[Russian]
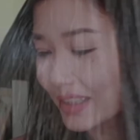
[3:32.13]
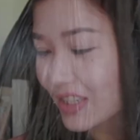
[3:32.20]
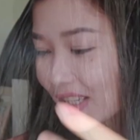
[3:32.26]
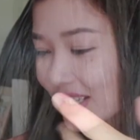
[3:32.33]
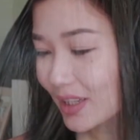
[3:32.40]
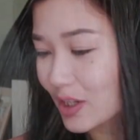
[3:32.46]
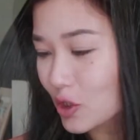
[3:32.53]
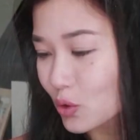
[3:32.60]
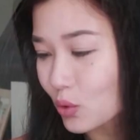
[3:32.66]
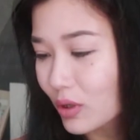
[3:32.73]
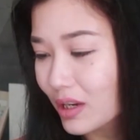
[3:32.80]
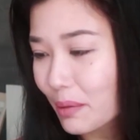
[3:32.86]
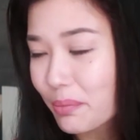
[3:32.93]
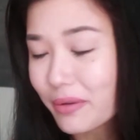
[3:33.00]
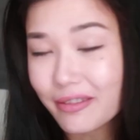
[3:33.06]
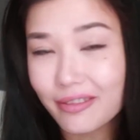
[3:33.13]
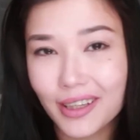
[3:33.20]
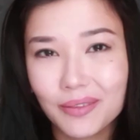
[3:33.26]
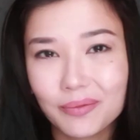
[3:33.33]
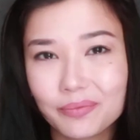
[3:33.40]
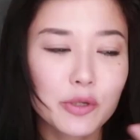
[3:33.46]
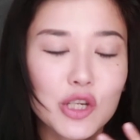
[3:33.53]
сейчас э, скажу,
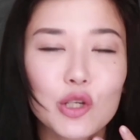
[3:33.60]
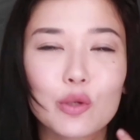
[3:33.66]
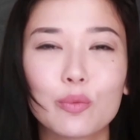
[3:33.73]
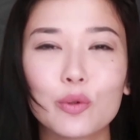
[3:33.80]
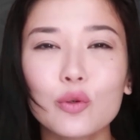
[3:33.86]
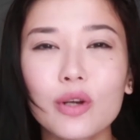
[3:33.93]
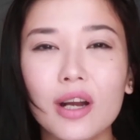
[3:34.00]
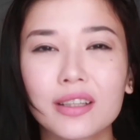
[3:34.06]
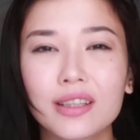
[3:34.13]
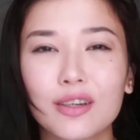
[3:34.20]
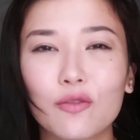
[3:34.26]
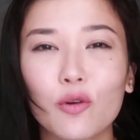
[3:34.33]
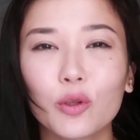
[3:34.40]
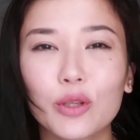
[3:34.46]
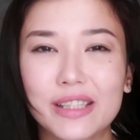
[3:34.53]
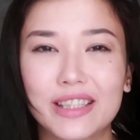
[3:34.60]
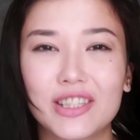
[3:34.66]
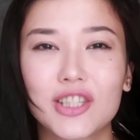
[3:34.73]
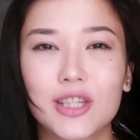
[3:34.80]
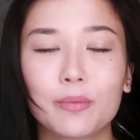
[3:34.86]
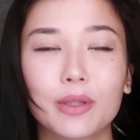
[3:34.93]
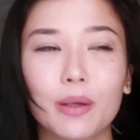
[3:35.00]
крапива. Вообще люблю, когда
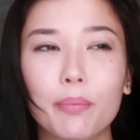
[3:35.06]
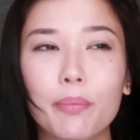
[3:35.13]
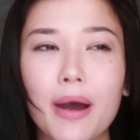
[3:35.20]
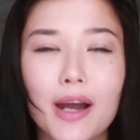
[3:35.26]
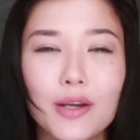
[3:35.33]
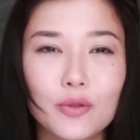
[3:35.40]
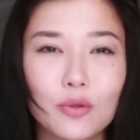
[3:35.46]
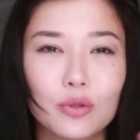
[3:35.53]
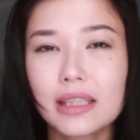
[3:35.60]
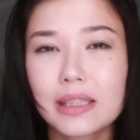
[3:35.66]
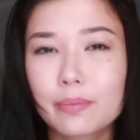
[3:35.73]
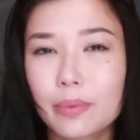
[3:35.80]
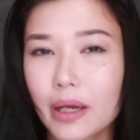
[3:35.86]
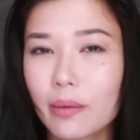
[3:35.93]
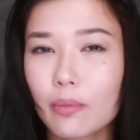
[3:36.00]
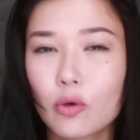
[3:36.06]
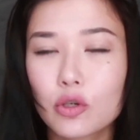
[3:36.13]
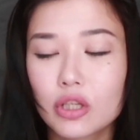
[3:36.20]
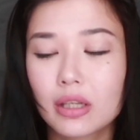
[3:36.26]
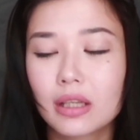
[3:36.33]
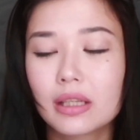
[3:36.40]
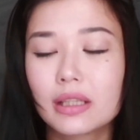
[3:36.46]
волосы чем-то пахнут. Этот спрей
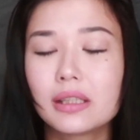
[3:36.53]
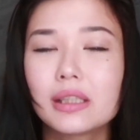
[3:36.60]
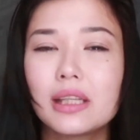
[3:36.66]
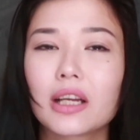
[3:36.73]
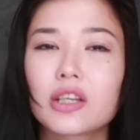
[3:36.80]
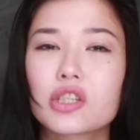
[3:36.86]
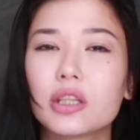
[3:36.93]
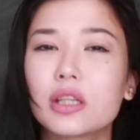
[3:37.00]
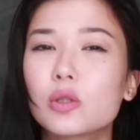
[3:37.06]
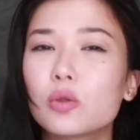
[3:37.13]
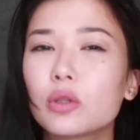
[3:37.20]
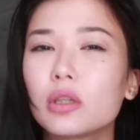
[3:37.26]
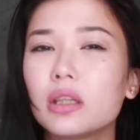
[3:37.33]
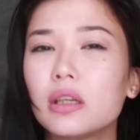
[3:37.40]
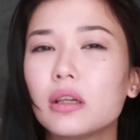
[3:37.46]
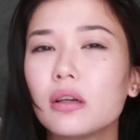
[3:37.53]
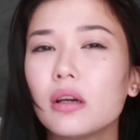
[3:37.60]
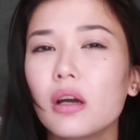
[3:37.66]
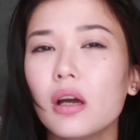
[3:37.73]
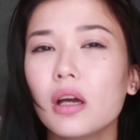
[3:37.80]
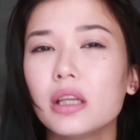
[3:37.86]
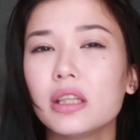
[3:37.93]
можно наносить также на
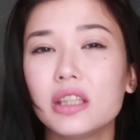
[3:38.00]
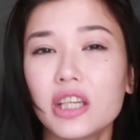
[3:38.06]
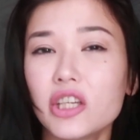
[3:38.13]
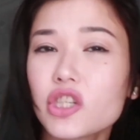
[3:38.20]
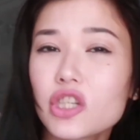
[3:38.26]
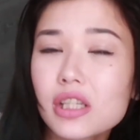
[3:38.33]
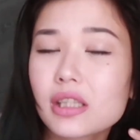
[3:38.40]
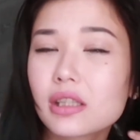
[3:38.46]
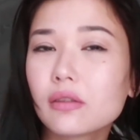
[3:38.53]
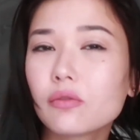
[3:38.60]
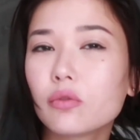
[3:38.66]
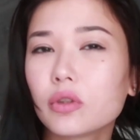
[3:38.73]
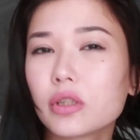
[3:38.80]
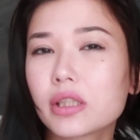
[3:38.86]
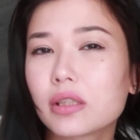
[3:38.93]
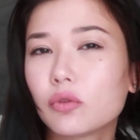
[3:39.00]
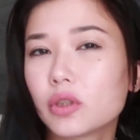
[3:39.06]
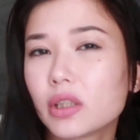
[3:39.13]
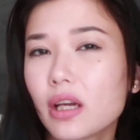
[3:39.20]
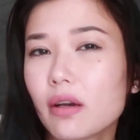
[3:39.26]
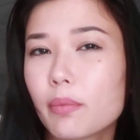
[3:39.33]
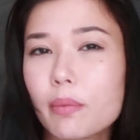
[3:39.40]
сухие, нечистые волосы.
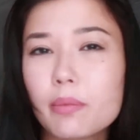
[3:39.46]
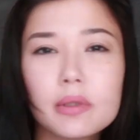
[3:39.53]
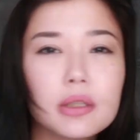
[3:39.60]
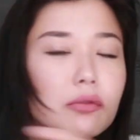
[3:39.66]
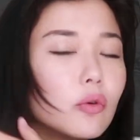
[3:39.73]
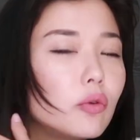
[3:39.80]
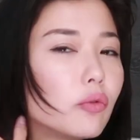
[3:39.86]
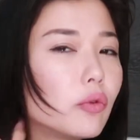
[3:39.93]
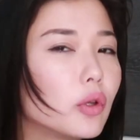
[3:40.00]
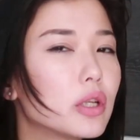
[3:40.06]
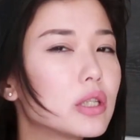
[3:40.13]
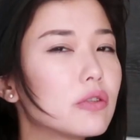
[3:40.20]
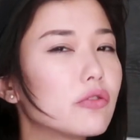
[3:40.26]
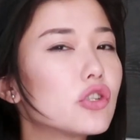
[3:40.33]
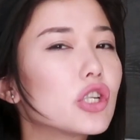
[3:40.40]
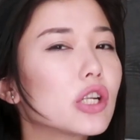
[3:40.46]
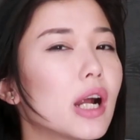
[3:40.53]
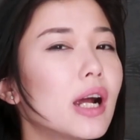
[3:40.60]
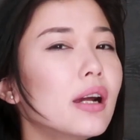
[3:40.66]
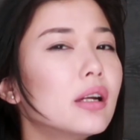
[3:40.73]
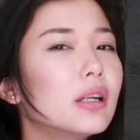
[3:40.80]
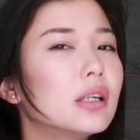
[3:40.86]
Вот я помыла волосы
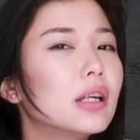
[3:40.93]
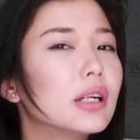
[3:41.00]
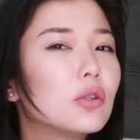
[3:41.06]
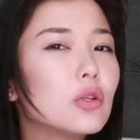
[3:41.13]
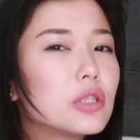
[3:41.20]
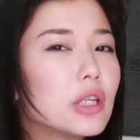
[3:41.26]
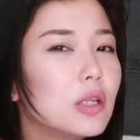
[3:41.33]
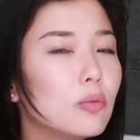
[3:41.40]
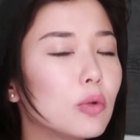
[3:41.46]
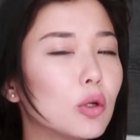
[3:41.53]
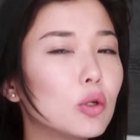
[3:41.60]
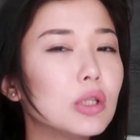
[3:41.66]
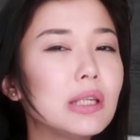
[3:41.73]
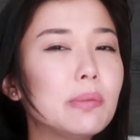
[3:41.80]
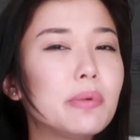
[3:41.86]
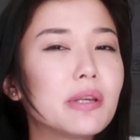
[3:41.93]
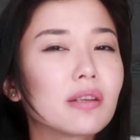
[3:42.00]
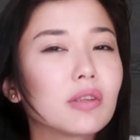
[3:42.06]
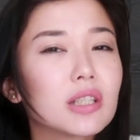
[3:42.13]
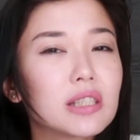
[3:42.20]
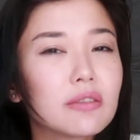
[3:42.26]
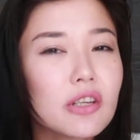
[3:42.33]
вчера, то есть они у меня не
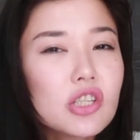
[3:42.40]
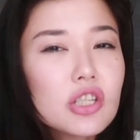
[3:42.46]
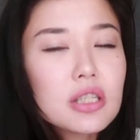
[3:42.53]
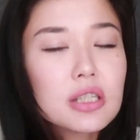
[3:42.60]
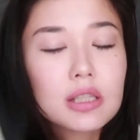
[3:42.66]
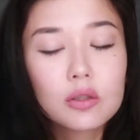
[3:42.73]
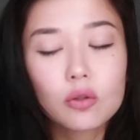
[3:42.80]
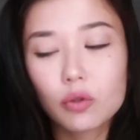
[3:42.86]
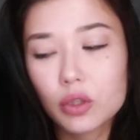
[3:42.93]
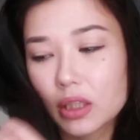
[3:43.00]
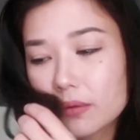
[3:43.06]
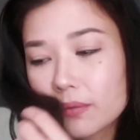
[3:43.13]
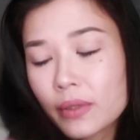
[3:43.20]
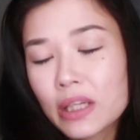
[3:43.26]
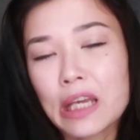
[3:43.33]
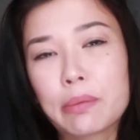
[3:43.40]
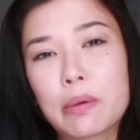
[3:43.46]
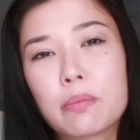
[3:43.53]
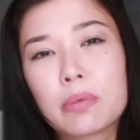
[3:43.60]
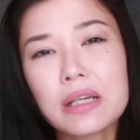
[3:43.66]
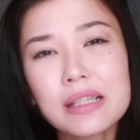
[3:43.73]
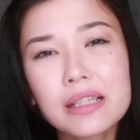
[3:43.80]
первой свежести, но вот я
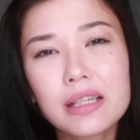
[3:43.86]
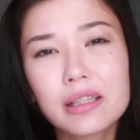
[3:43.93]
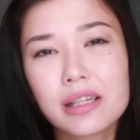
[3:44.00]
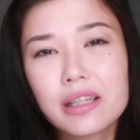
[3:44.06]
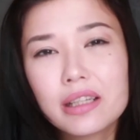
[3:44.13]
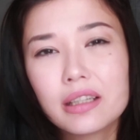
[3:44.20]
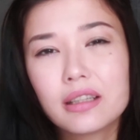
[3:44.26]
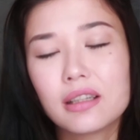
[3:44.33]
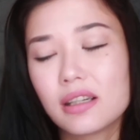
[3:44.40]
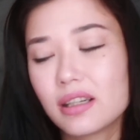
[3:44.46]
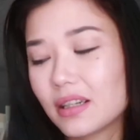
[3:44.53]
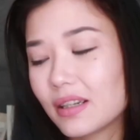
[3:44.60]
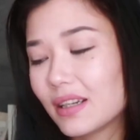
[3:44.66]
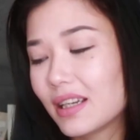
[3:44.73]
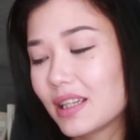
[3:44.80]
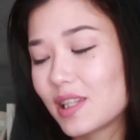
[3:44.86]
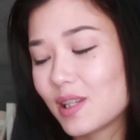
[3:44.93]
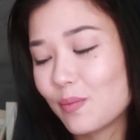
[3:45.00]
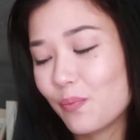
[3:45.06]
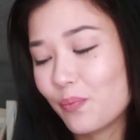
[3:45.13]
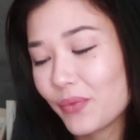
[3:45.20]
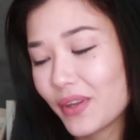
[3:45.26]
побрызгала а,
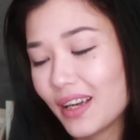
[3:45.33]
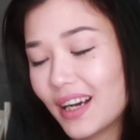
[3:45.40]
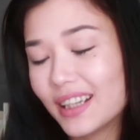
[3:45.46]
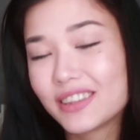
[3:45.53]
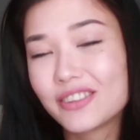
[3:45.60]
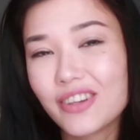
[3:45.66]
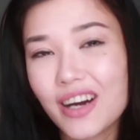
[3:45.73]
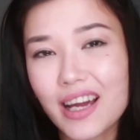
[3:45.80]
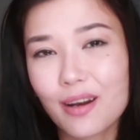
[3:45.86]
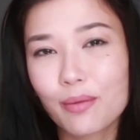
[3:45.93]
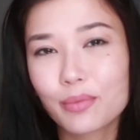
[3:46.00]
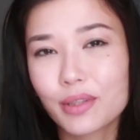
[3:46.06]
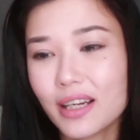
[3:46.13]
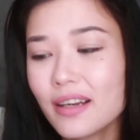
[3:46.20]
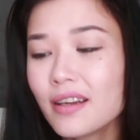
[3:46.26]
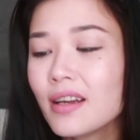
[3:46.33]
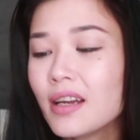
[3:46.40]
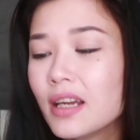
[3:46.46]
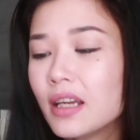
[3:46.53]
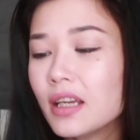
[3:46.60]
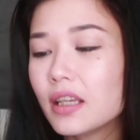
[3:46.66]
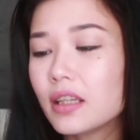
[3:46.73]
этим отваром, да,
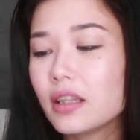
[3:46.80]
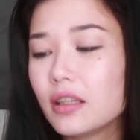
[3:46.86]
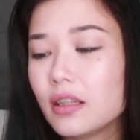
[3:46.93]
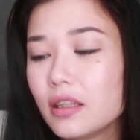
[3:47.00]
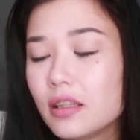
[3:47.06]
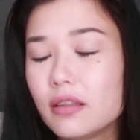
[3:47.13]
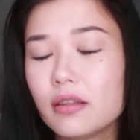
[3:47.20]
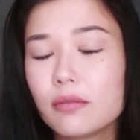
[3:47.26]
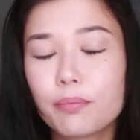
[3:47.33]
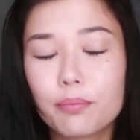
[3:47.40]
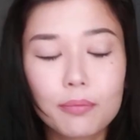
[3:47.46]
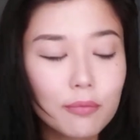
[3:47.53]
и